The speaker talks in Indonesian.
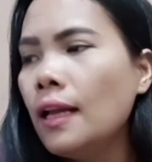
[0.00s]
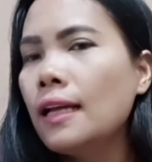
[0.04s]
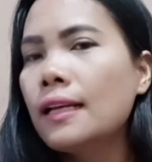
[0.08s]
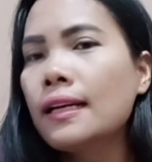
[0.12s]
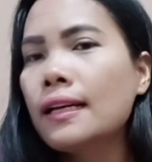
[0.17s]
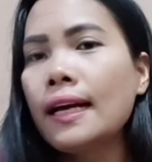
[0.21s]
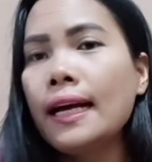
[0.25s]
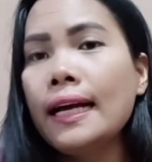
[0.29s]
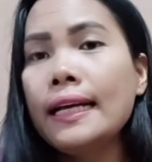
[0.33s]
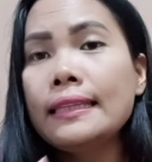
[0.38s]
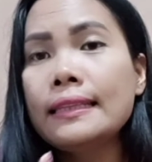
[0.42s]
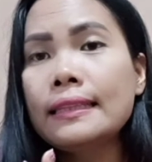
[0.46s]

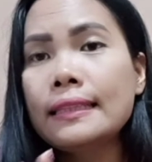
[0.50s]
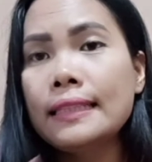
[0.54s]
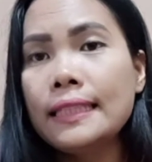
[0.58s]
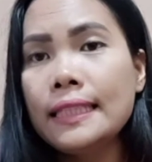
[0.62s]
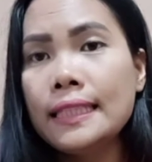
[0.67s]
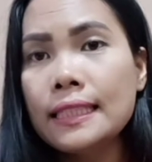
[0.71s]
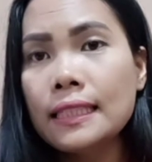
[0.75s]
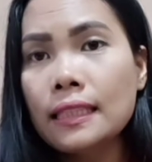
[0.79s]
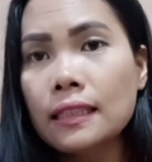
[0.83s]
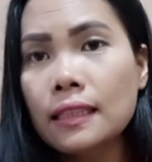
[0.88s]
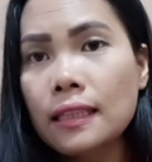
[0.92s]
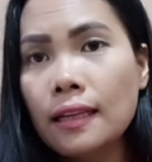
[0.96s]

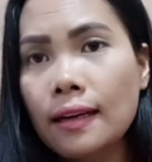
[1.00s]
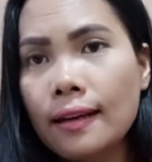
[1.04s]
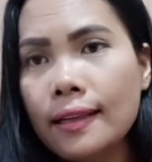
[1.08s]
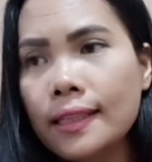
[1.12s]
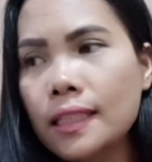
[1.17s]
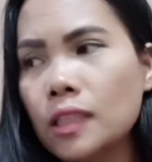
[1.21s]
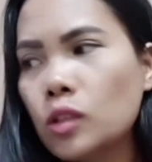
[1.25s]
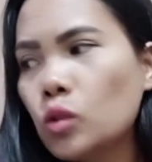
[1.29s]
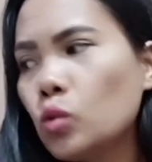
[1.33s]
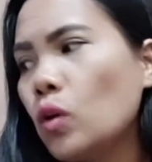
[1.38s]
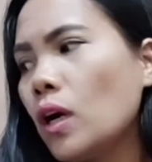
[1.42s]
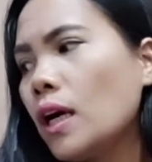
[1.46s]
Nanti setelah
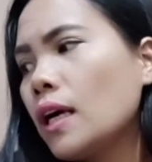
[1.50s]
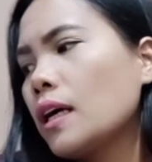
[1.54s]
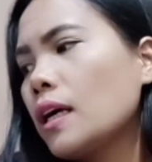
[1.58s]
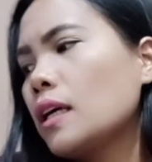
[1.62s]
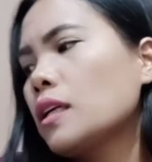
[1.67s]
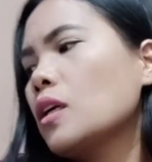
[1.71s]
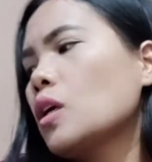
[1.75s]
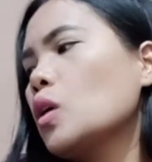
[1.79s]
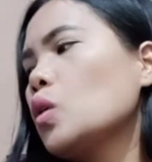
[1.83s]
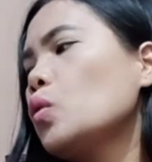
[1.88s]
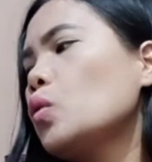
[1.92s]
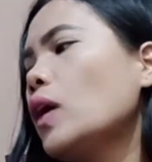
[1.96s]
itu
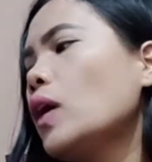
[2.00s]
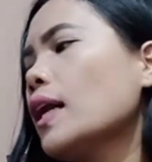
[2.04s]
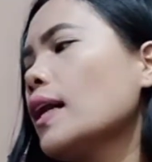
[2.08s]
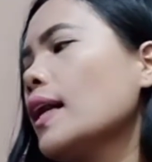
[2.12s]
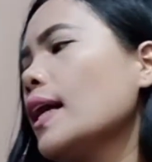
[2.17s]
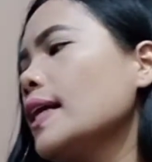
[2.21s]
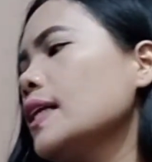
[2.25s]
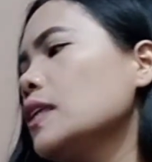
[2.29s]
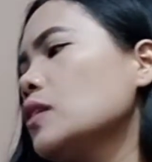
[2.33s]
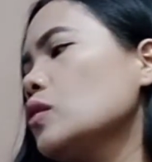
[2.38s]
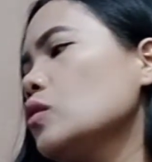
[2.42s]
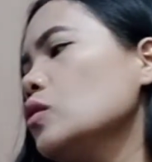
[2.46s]
akan
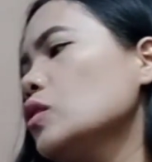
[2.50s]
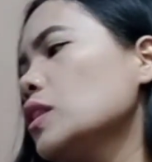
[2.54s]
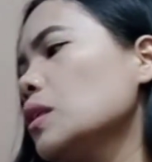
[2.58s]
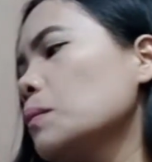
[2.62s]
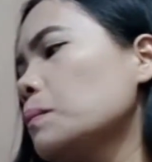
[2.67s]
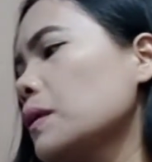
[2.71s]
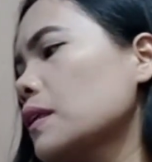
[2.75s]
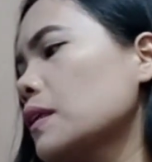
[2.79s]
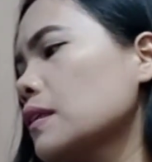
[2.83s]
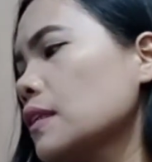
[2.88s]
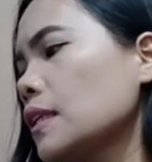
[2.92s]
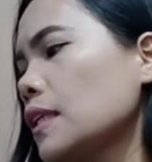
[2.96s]
keluarlah itu
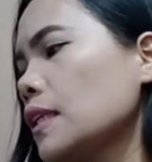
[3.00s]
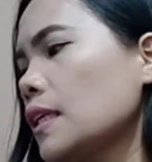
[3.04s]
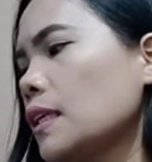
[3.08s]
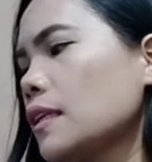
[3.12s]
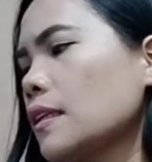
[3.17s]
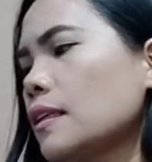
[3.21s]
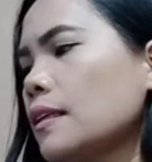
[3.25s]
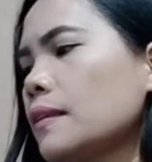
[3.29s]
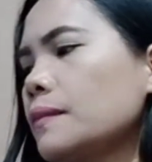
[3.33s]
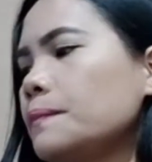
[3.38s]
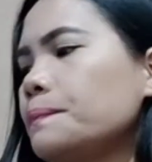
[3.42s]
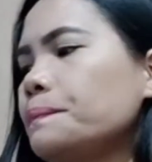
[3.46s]
seperti ini.